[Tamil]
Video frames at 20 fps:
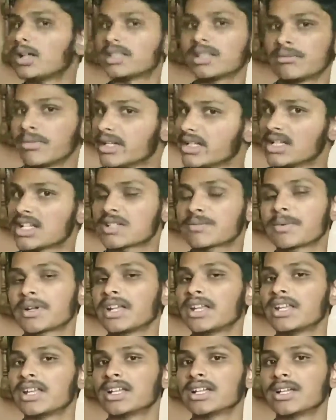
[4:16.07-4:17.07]
அதை மைனஸ்
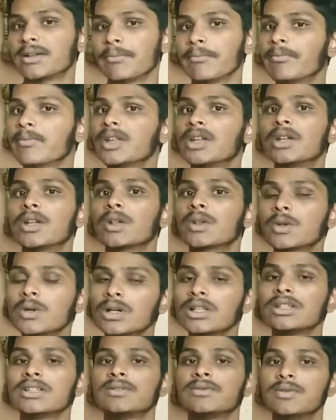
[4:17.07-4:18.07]
பண்ணீங்க ஸோ
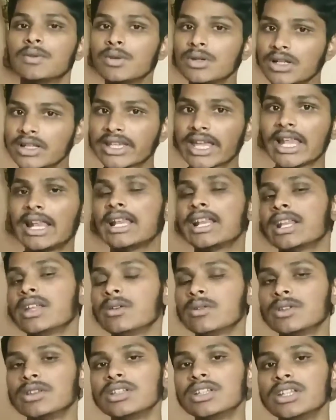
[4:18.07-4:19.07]
அந்த ஃபுல்
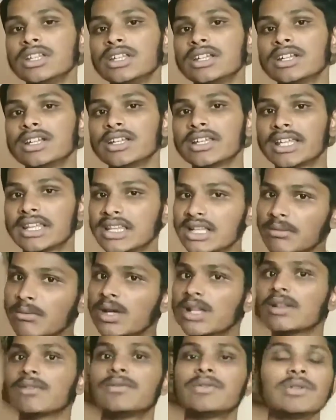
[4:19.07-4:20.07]
கேலரியும் வந்து நீங்க எந்த
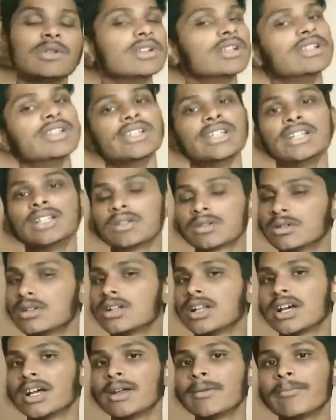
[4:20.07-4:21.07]
மாதிரி ஃபுட்லேருந்து
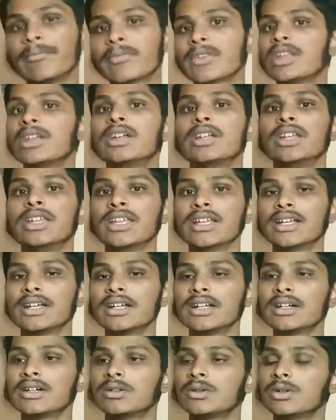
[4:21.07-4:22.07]
எடுக்கணும்னா நீங்க
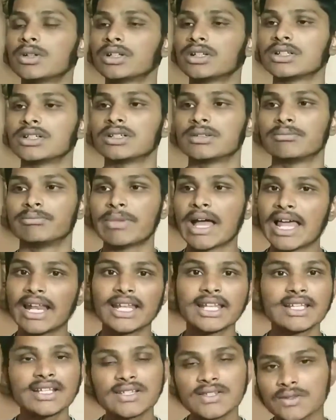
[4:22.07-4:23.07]
ஒரு
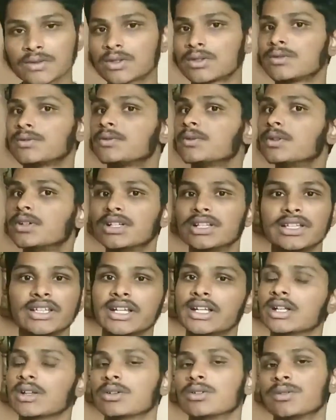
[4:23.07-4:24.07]
பேலன்ஸ் ஒரு ஃபுட்ல இருந்து
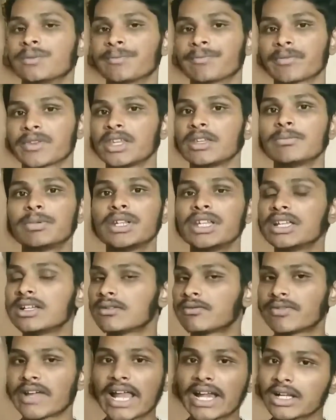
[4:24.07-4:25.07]
எடுக்கணும் இப்போ
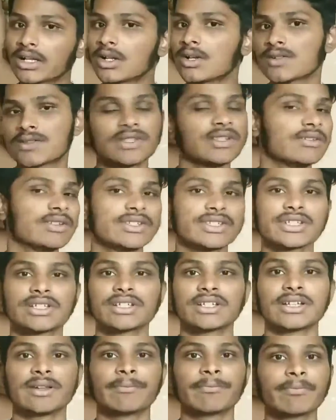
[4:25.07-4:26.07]
நீங்க ஃபேட் லாஸ்
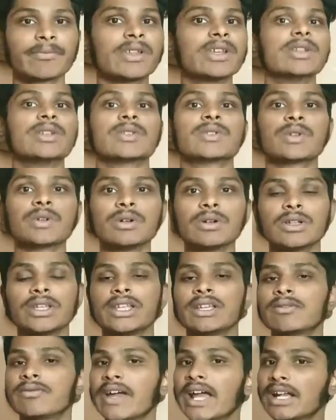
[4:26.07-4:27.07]
வச்சுக்கோங்க ஸோ
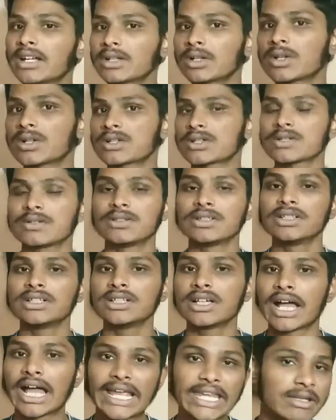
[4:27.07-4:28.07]
நீங்க ஃபேட் லாஸ்ல வந்து
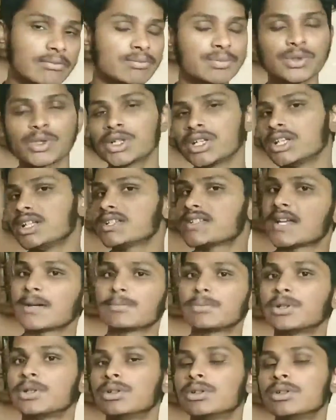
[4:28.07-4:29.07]
ஹை ப்ரோட்டீன்
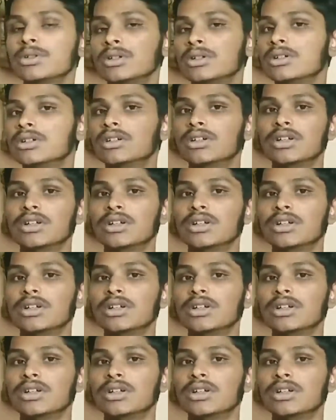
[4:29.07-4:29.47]
சாப்பிடணும்